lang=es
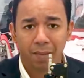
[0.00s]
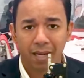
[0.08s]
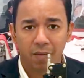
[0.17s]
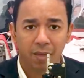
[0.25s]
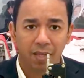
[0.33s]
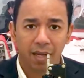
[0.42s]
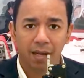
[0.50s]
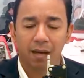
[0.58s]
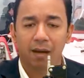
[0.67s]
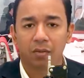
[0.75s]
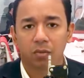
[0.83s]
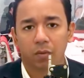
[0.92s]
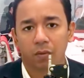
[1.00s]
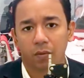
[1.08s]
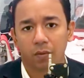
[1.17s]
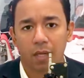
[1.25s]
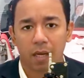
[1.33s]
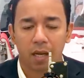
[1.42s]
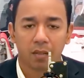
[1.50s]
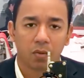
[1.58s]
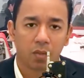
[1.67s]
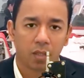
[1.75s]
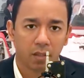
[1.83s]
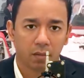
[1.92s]
me eliminé el gasto de la
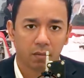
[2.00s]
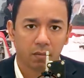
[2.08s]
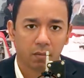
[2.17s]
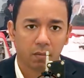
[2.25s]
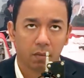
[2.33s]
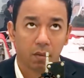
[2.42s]
gasolina.